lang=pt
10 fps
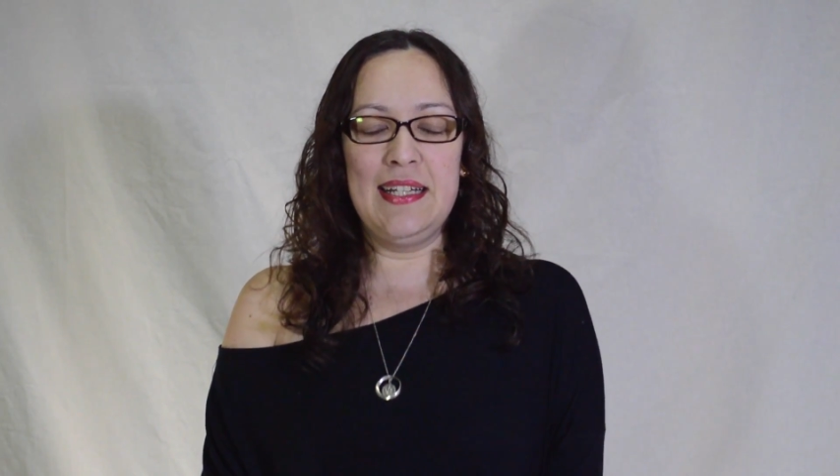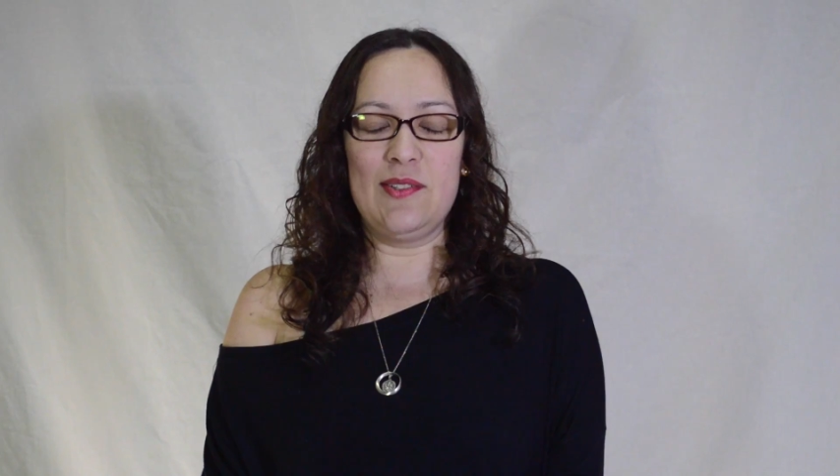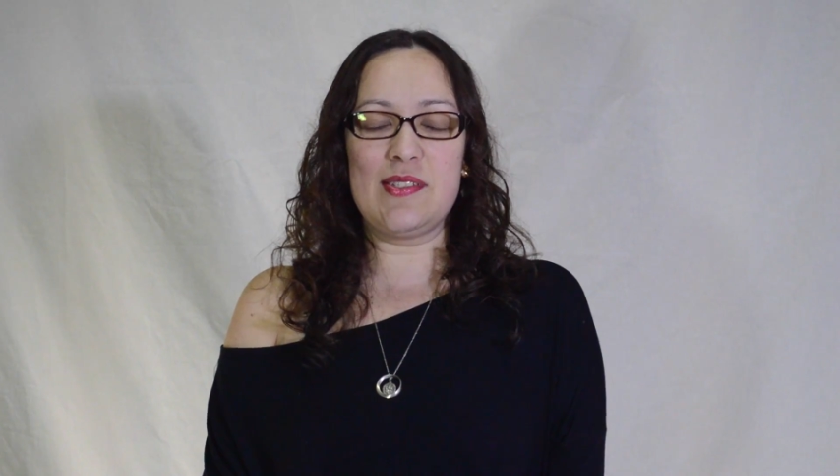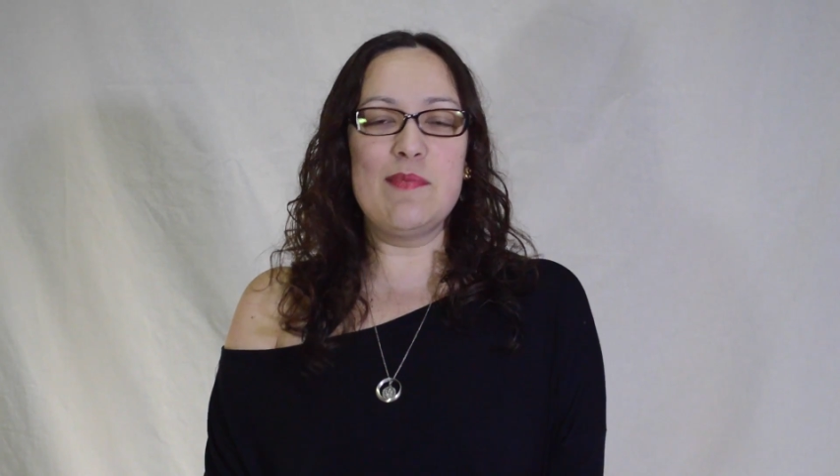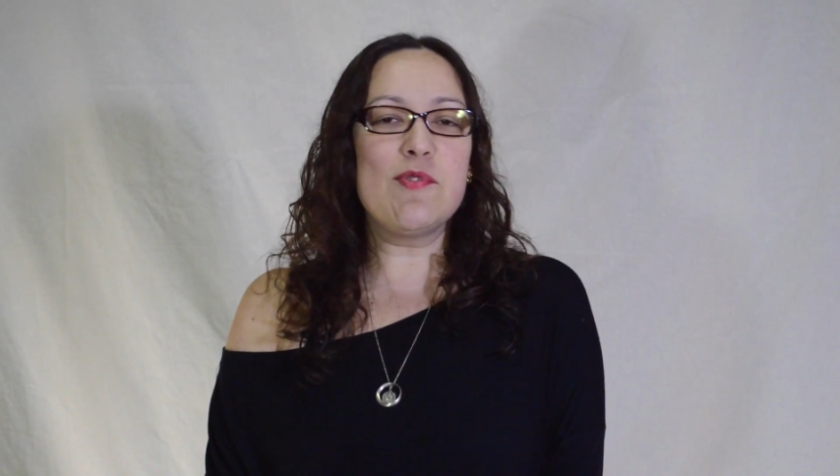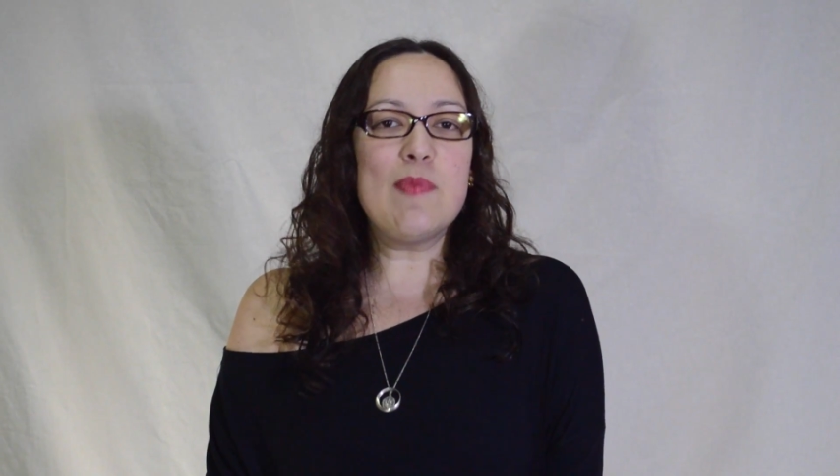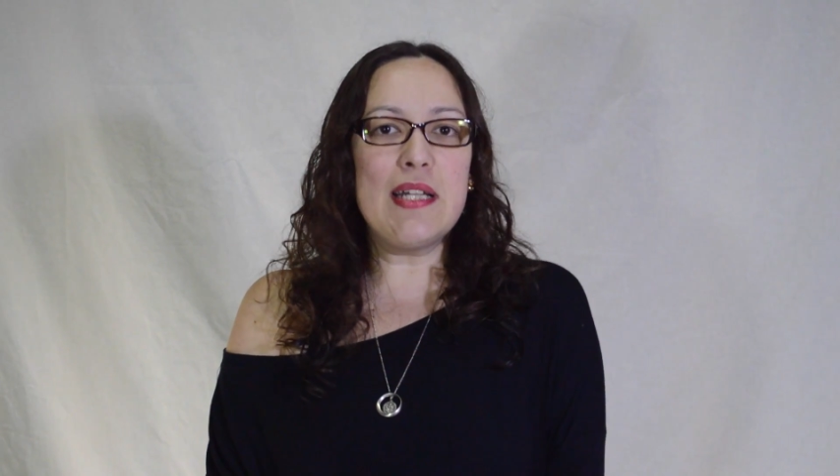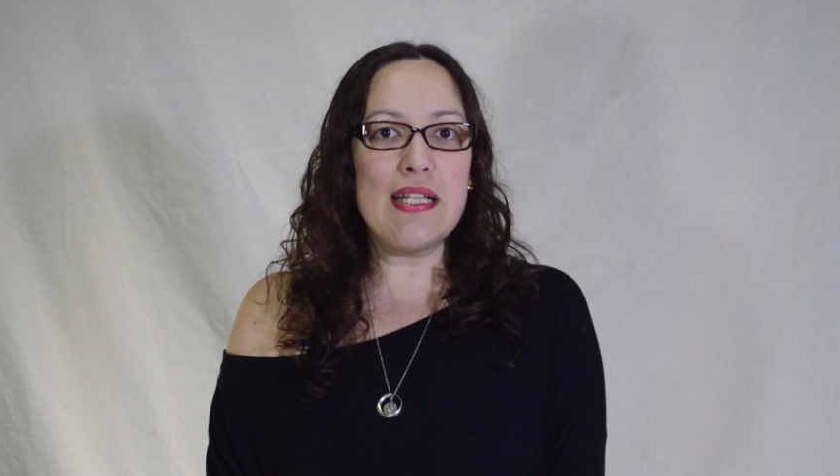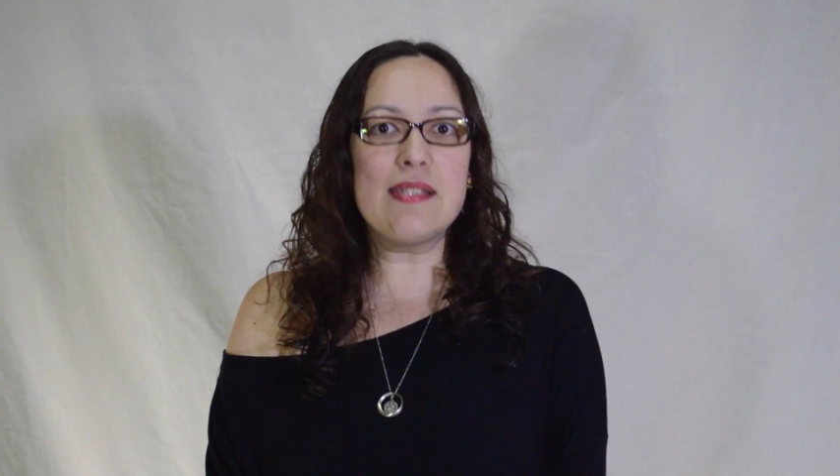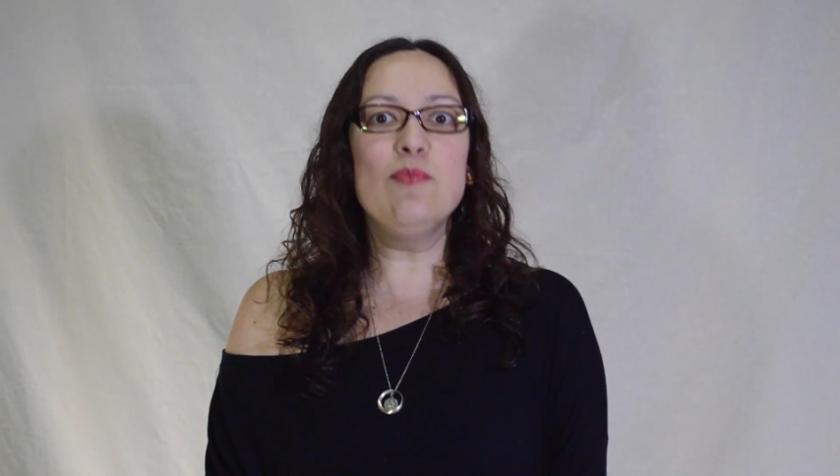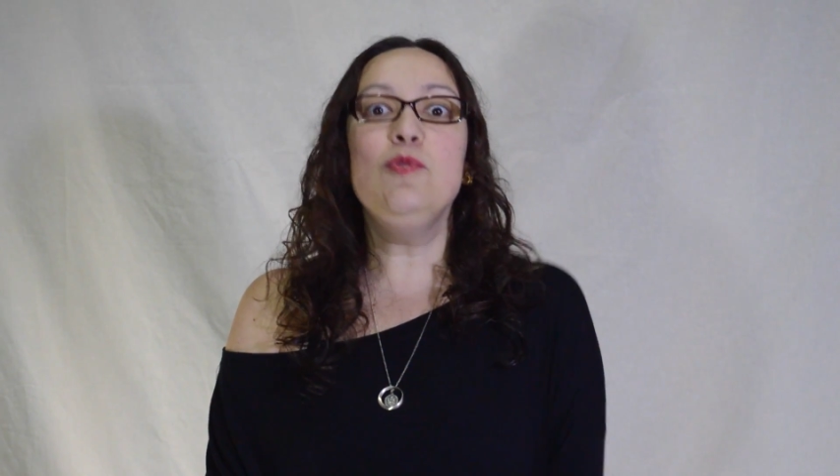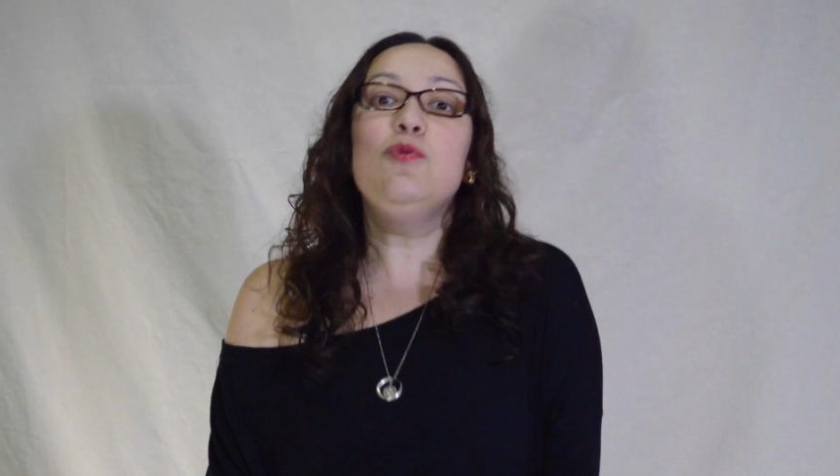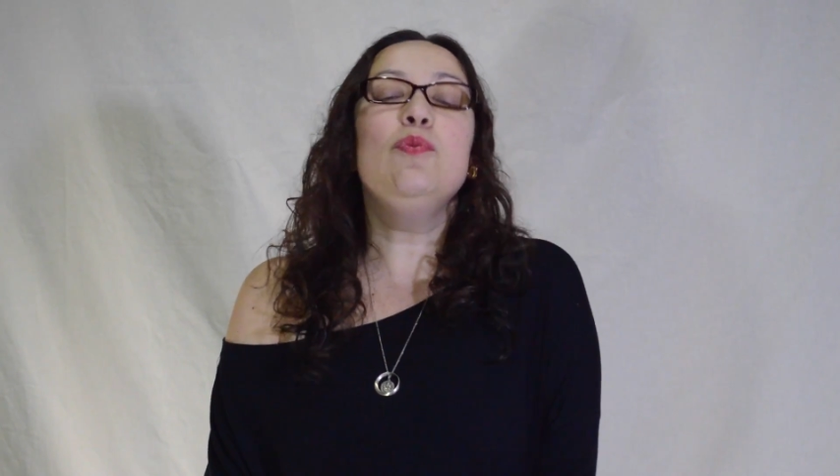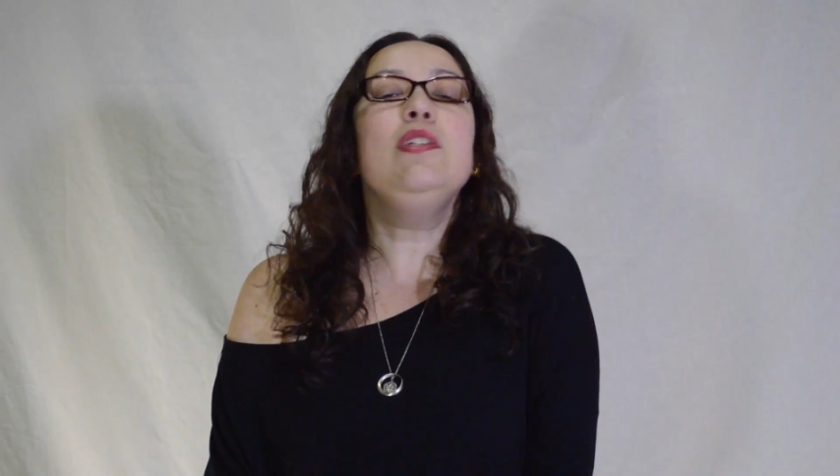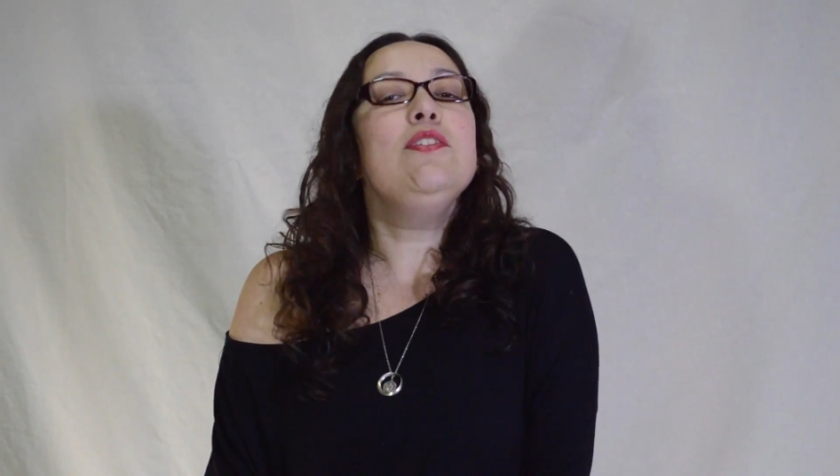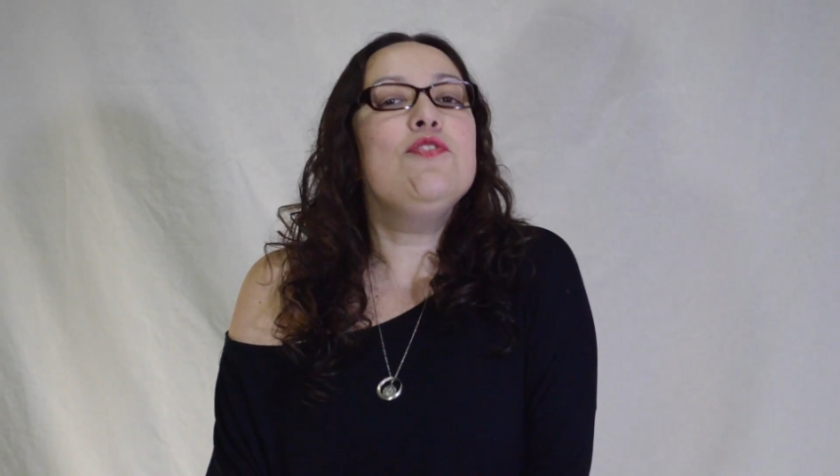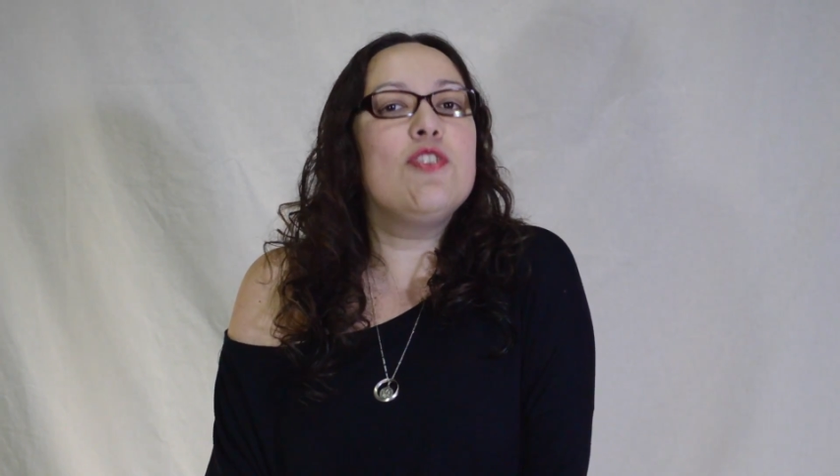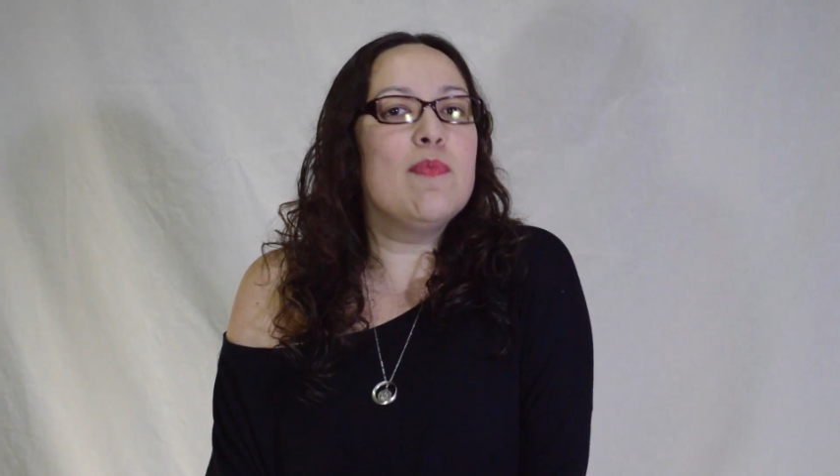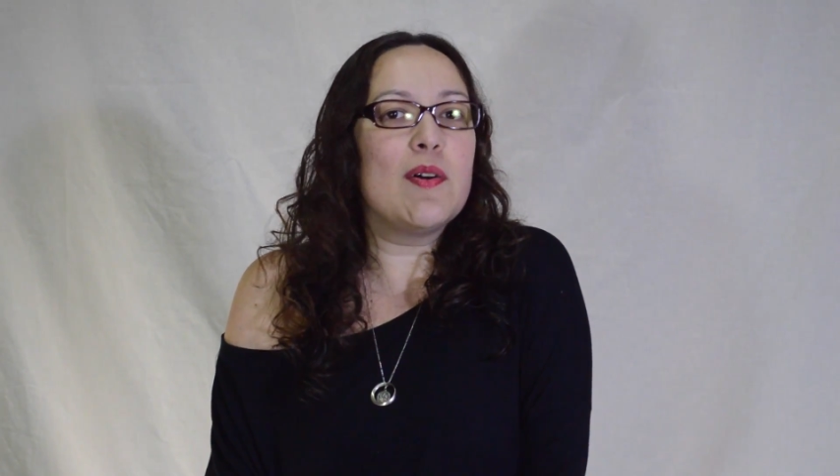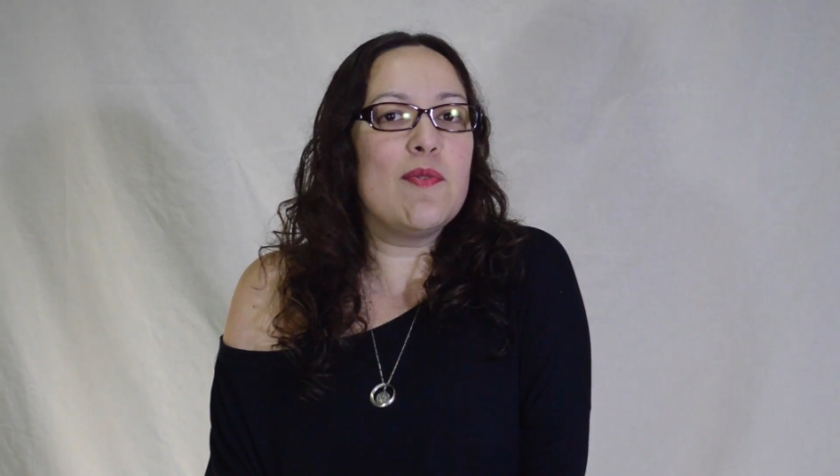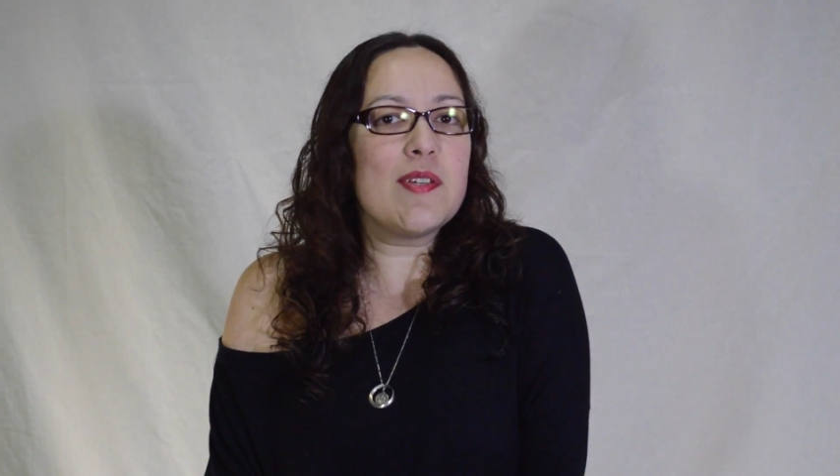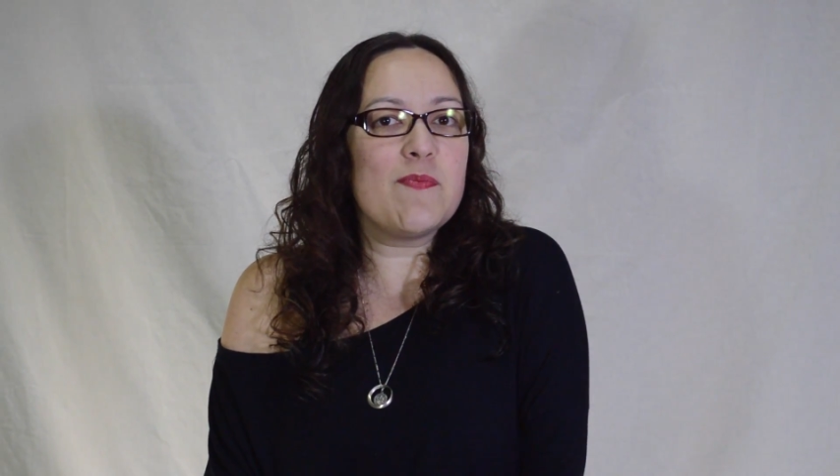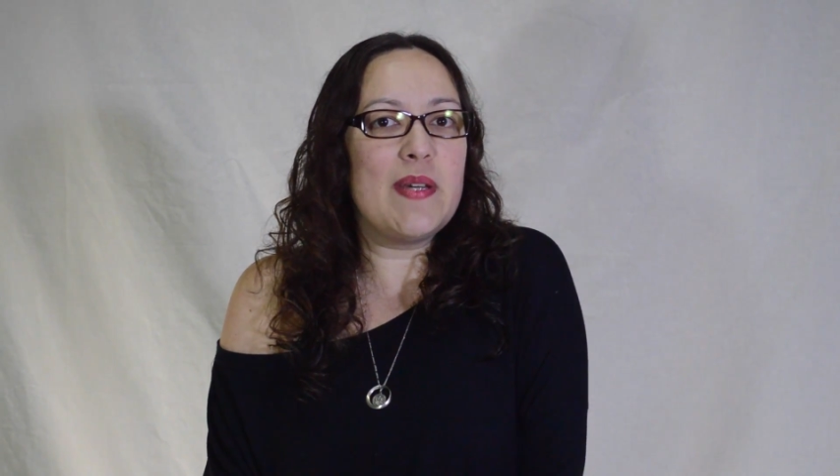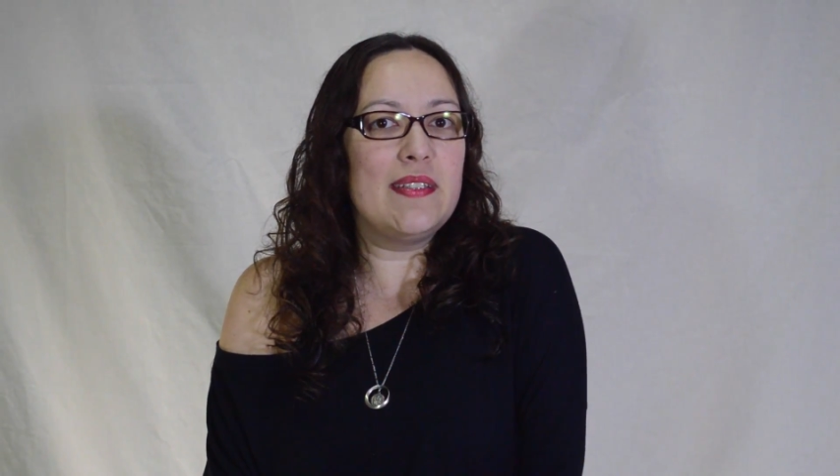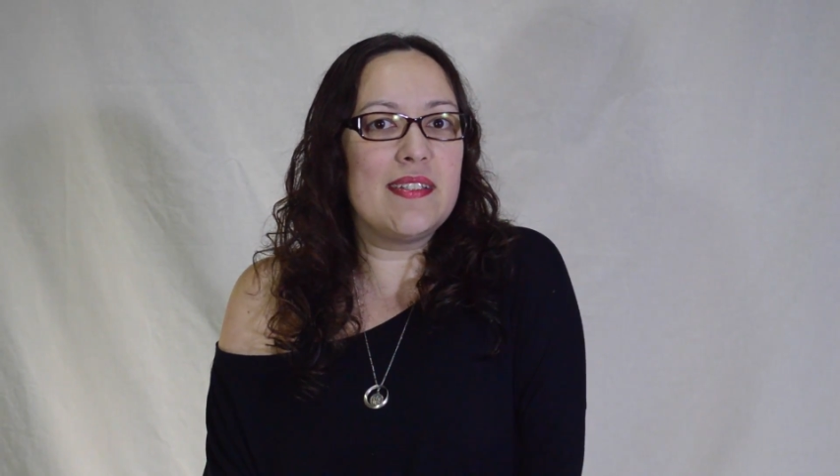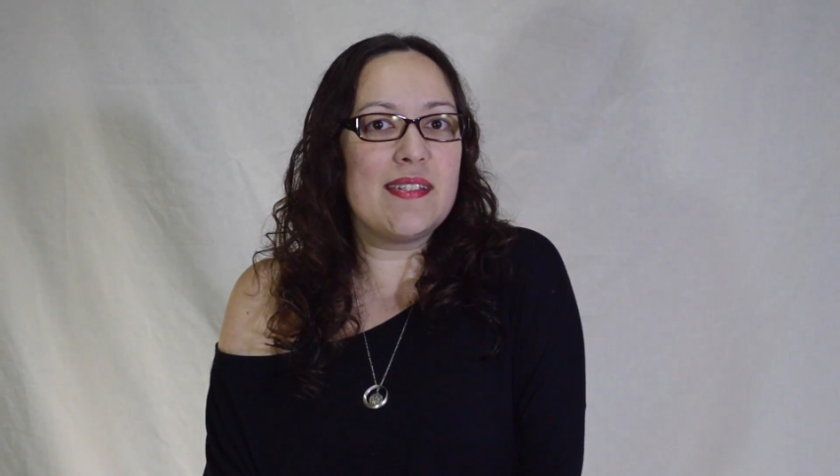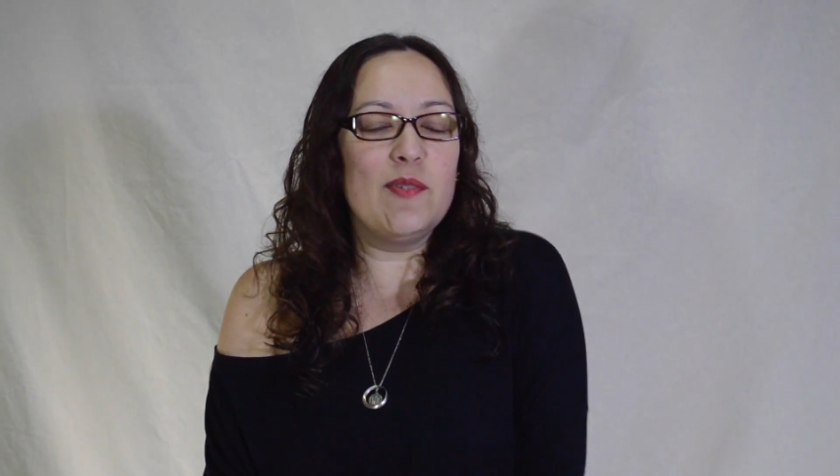nós temos uma relação muito íntima com as pedras.